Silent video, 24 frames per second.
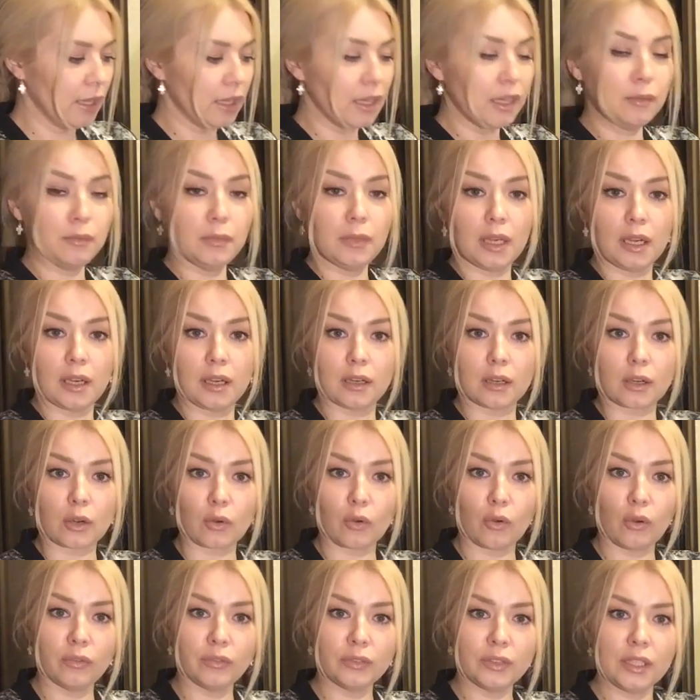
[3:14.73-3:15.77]
и мех
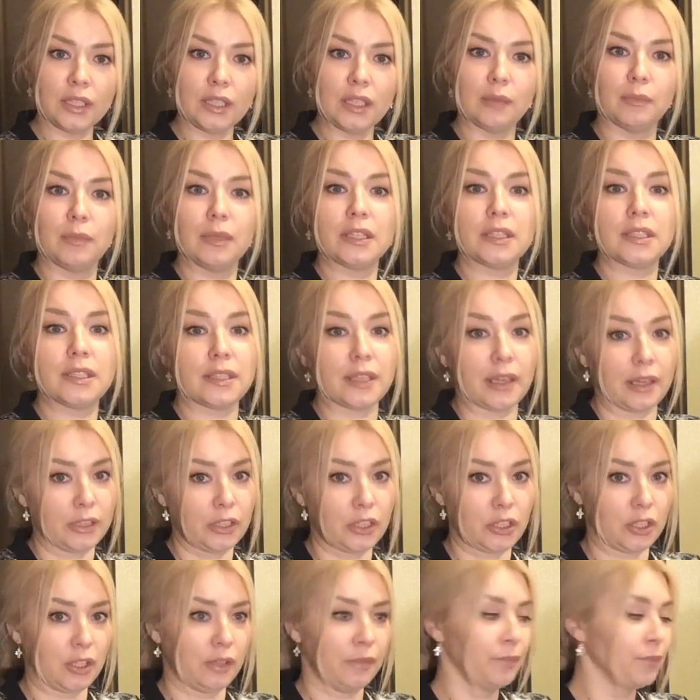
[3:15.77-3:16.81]
ровный и
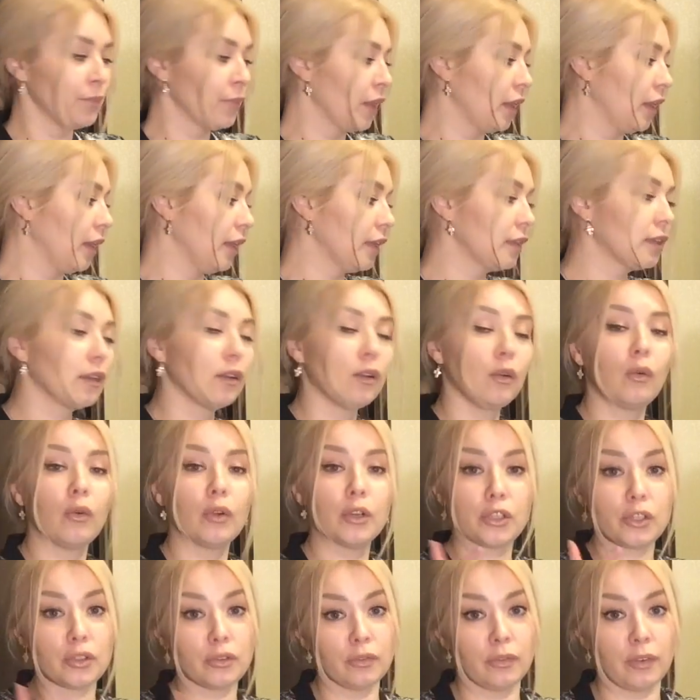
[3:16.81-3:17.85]
блестящий. Это
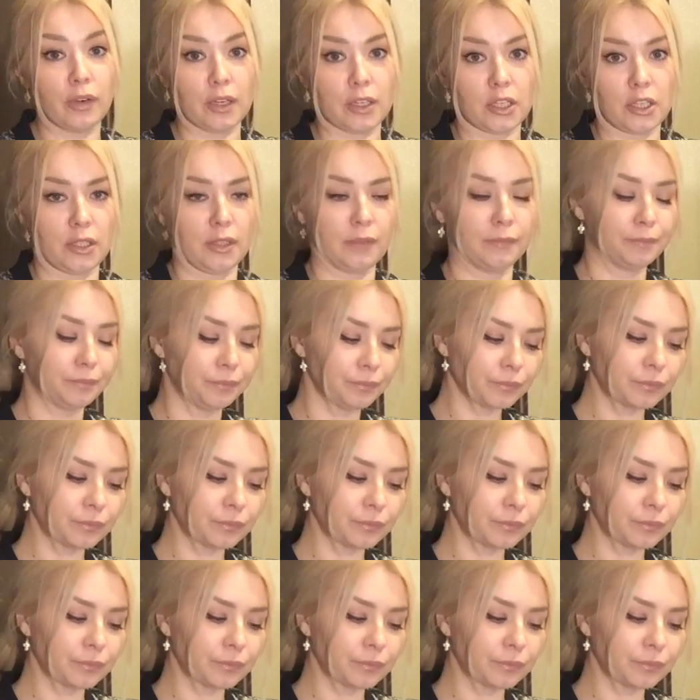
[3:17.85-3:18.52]
очень важно.